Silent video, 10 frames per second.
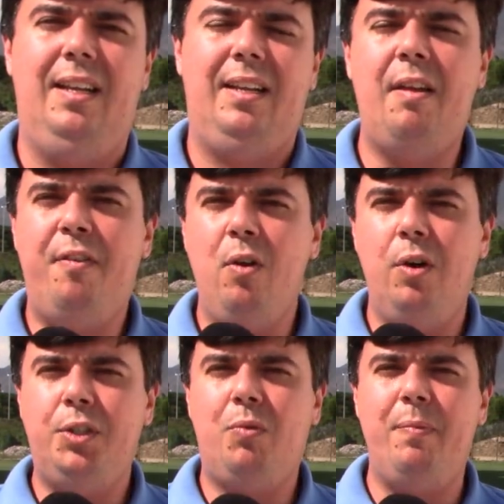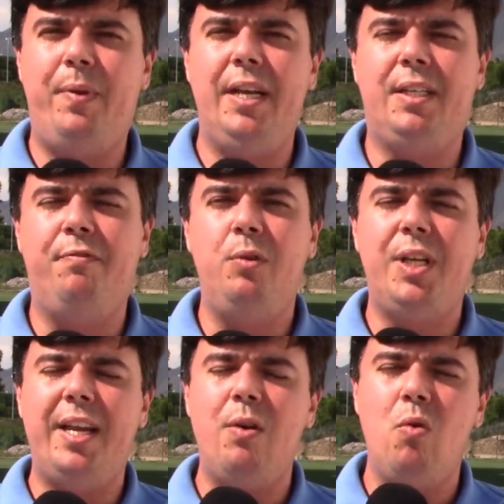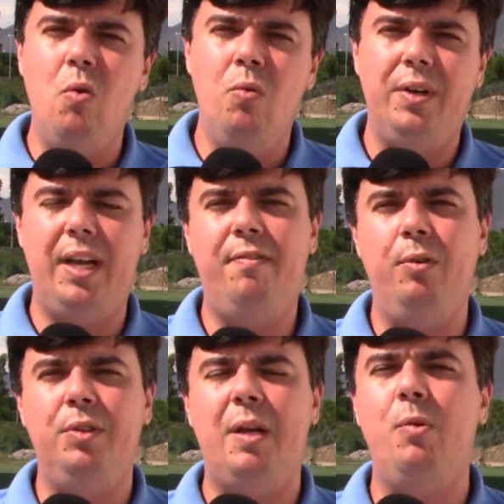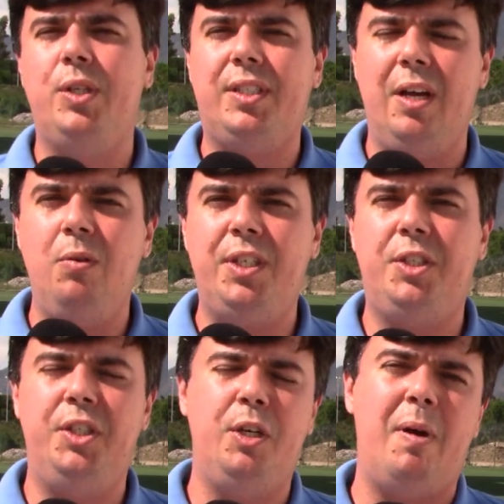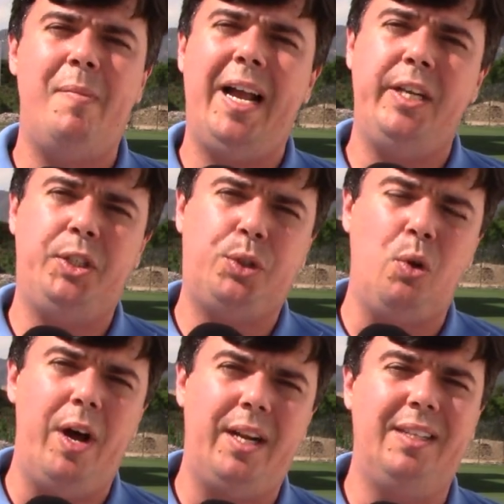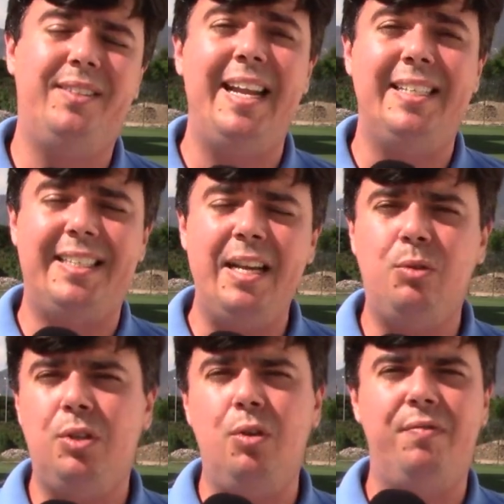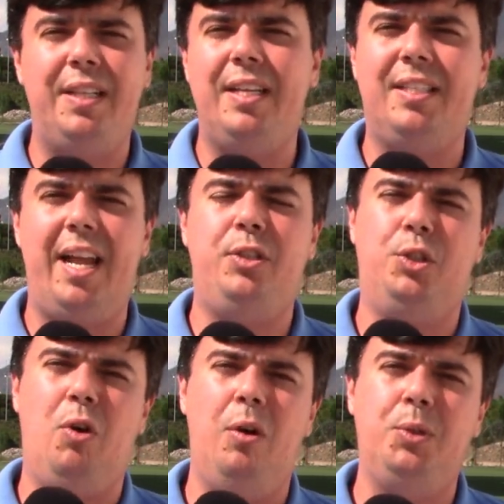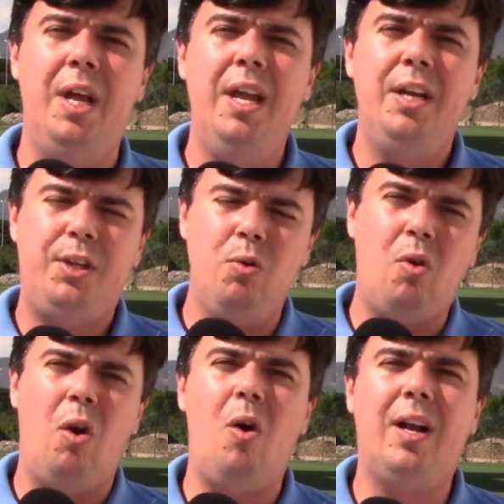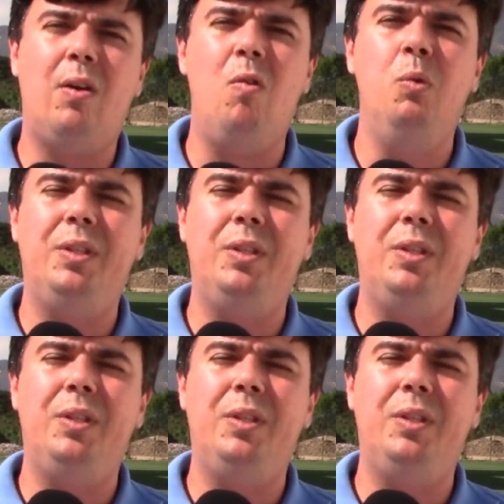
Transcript: Quem falou hoje com a imprensa foi o zagueiro Gum. Ele falou da emoção de atingir uma marca histórica, 397 jogos, que o coloca como o